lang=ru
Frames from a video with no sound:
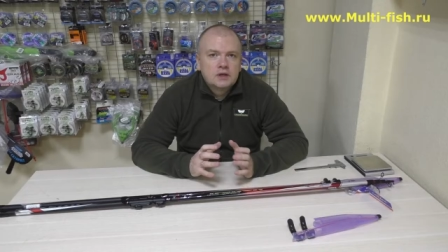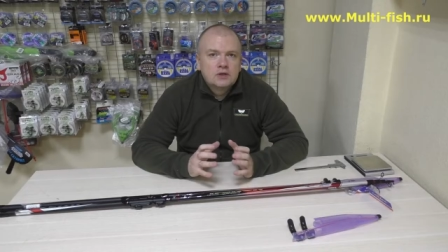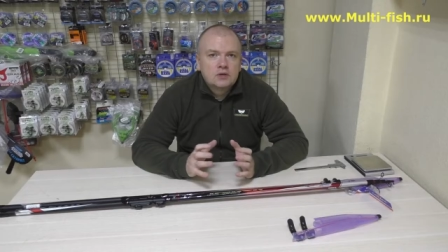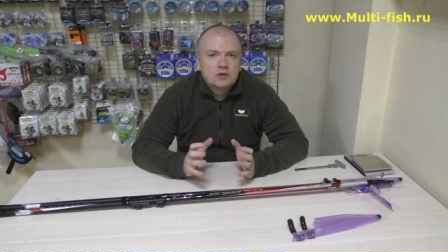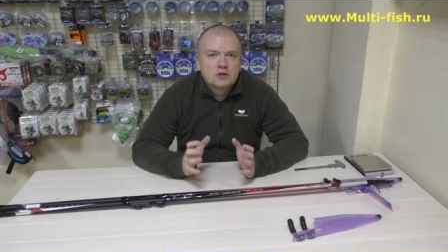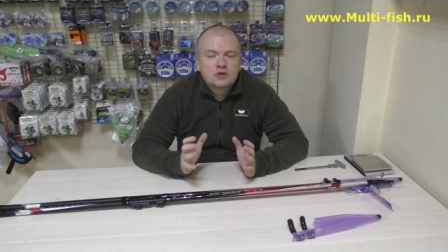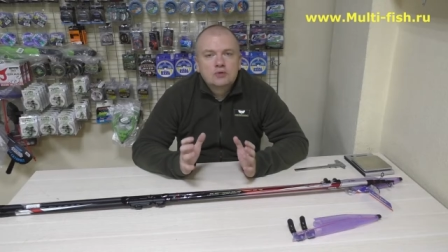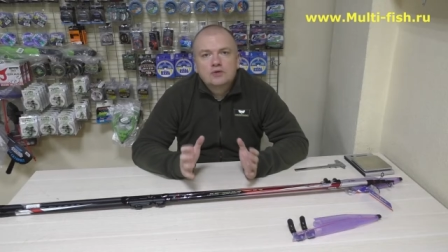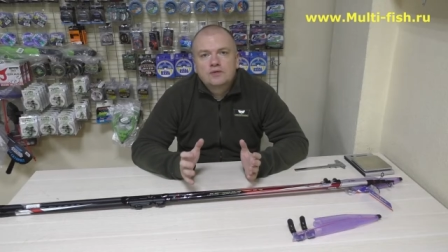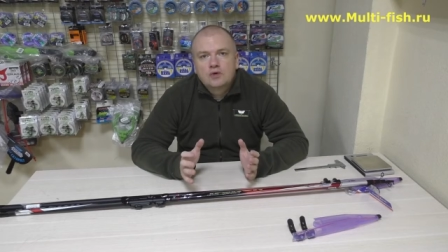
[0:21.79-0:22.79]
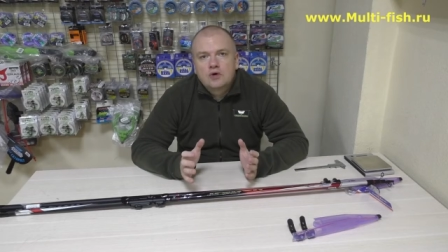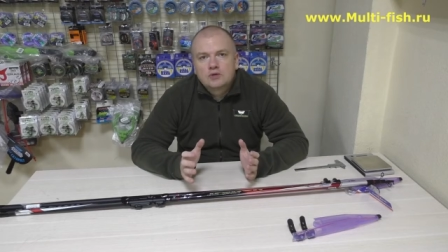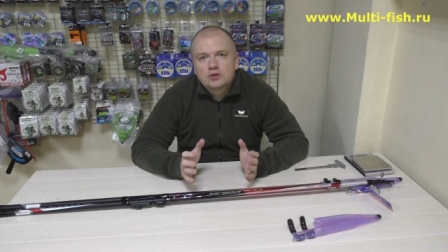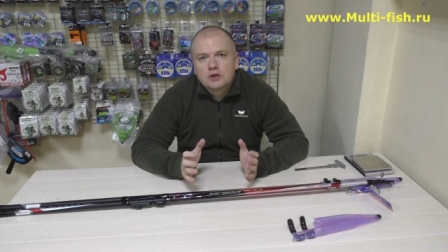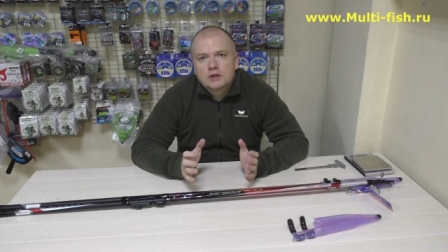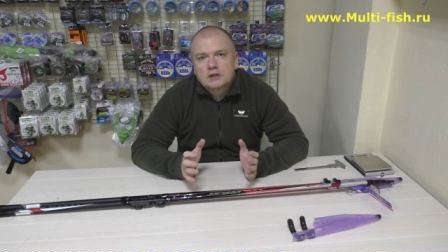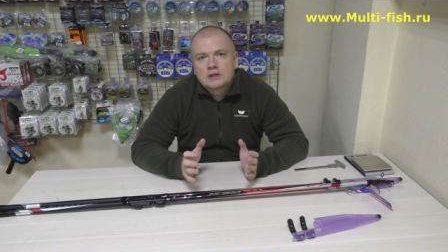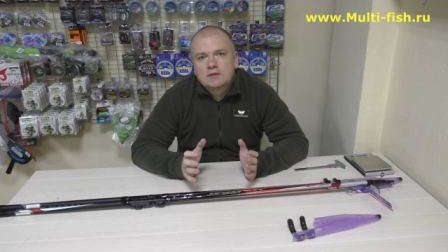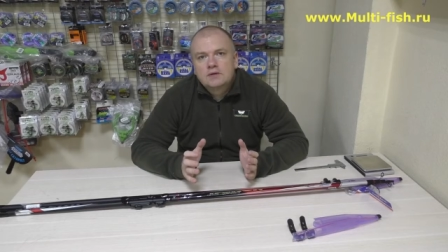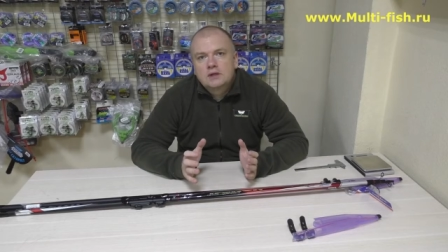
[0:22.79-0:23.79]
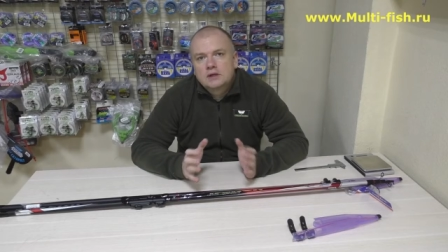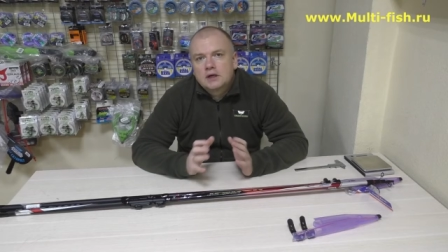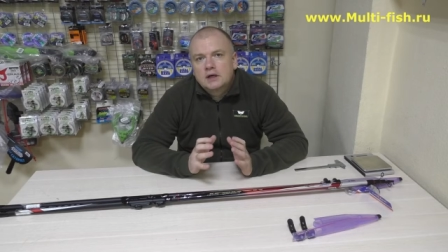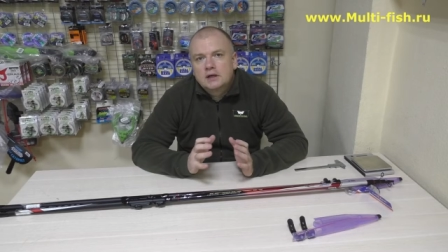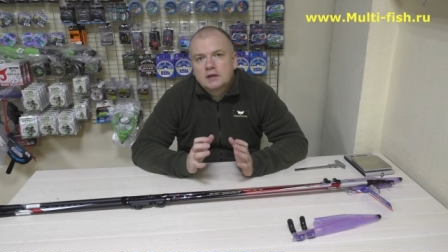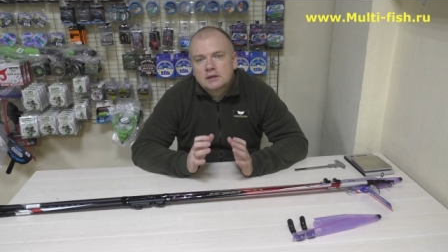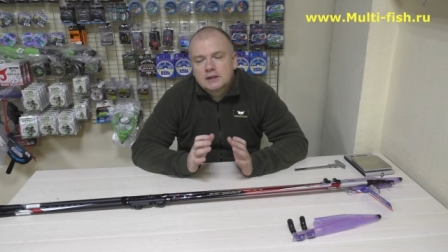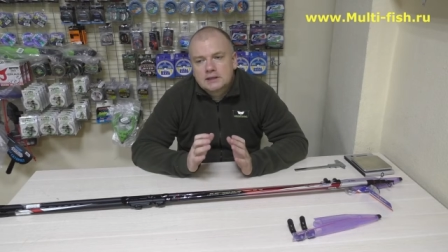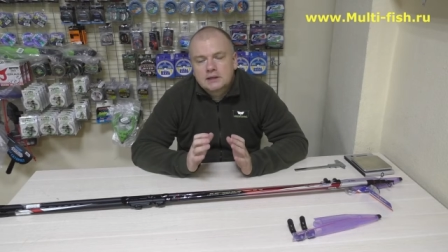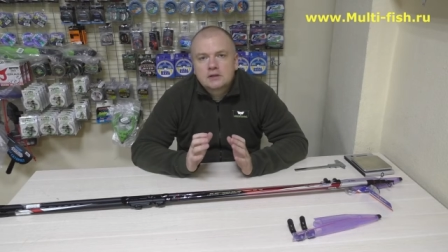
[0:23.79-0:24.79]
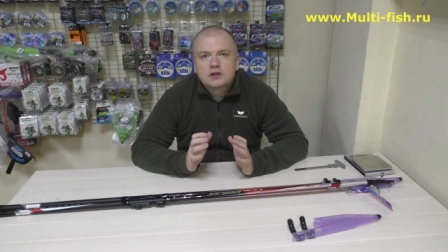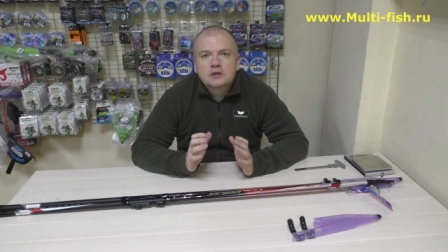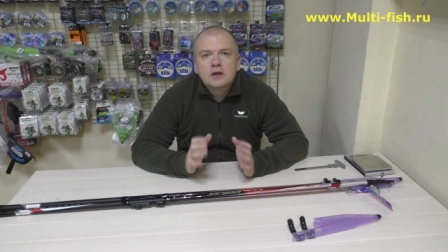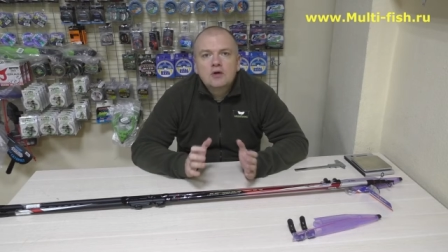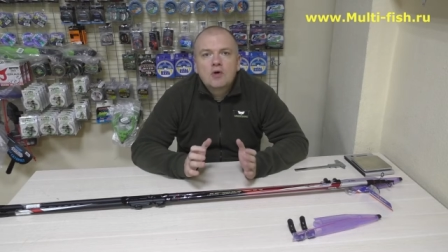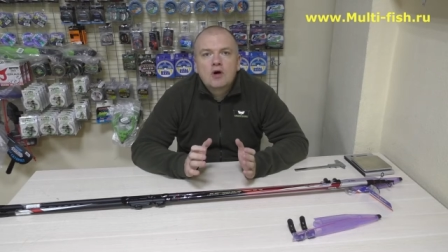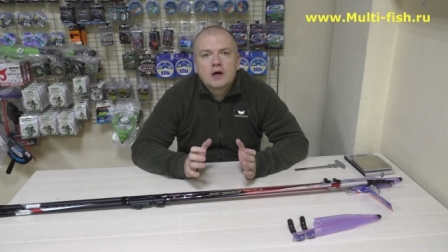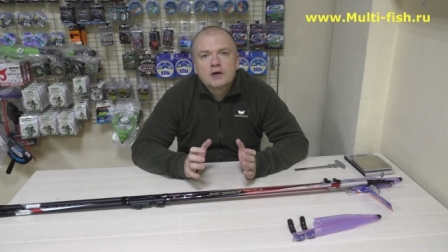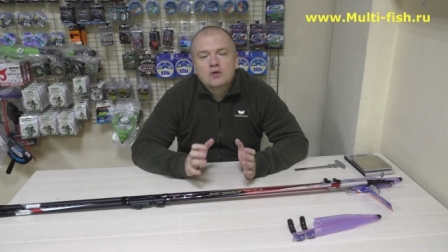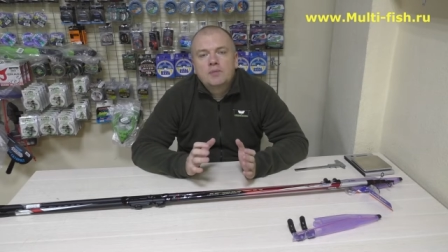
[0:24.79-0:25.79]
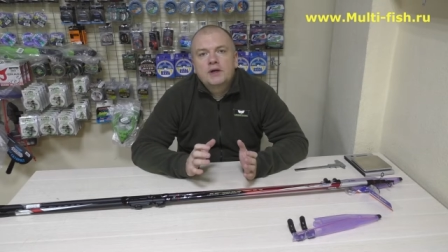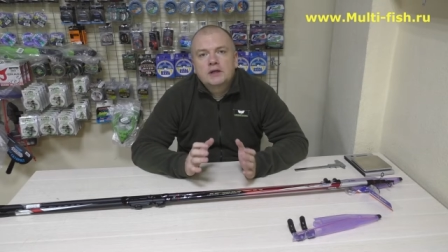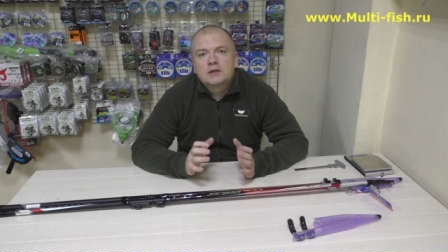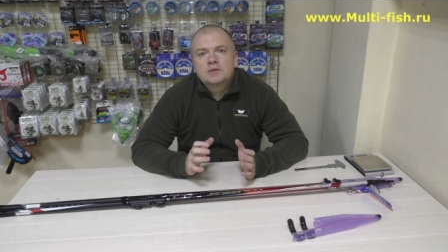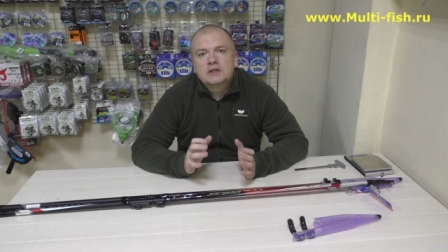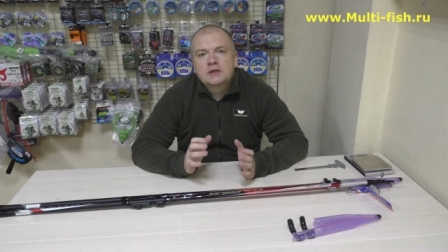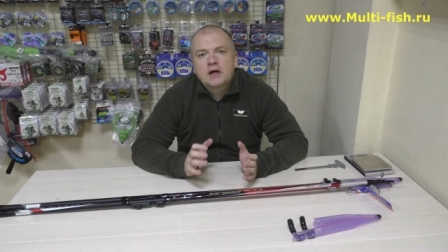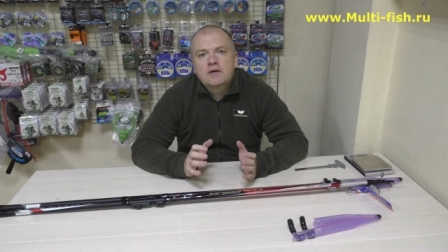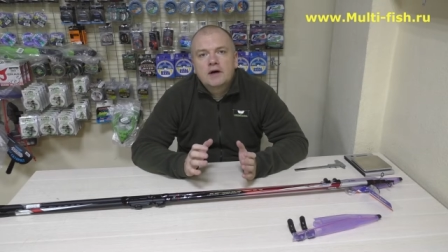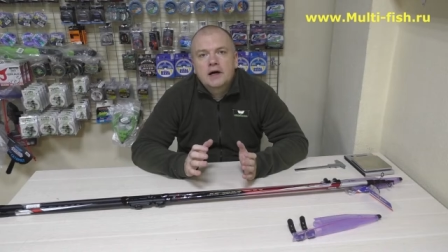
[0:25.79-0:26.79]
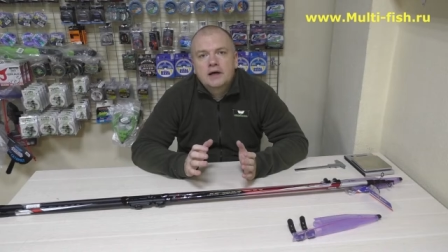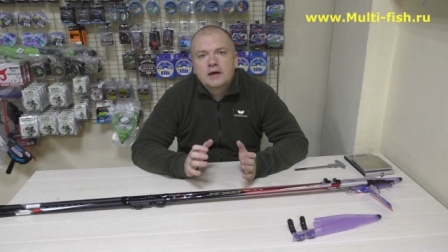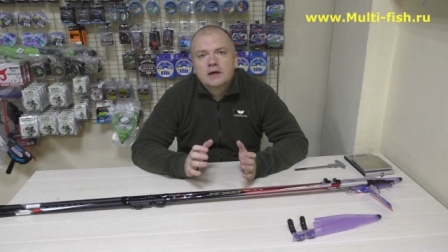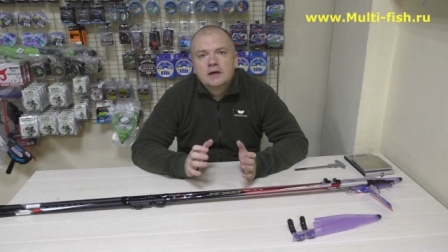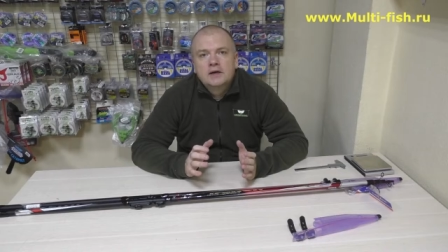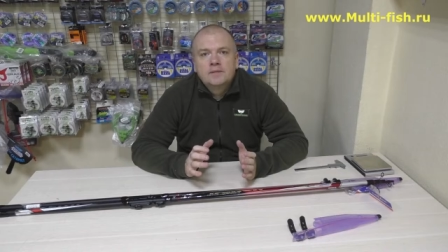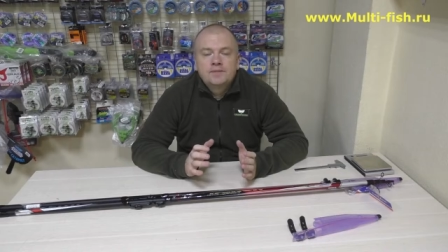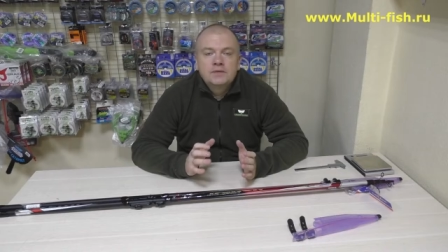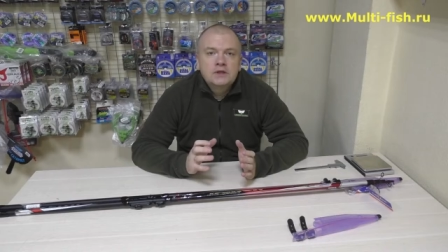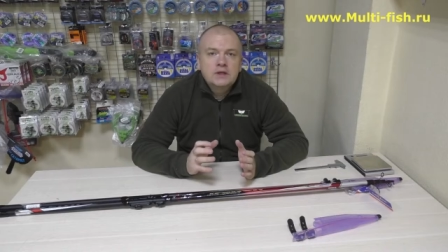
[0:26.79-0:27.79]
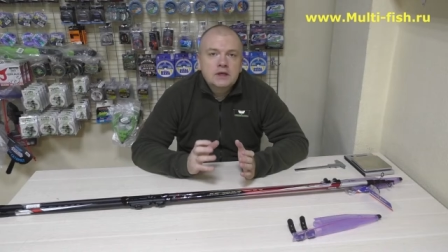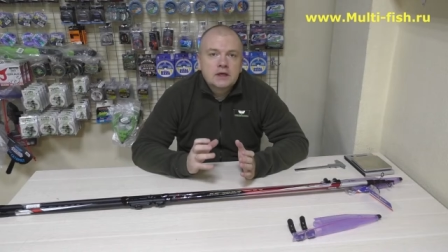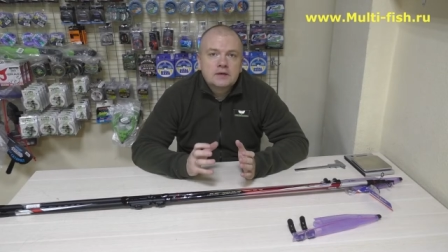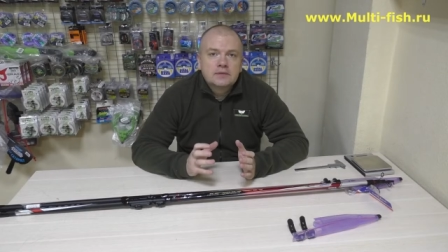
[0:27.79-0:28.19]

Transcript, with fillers: Но суть в том, что это действительно достаточно легкая, но при этом силовая, не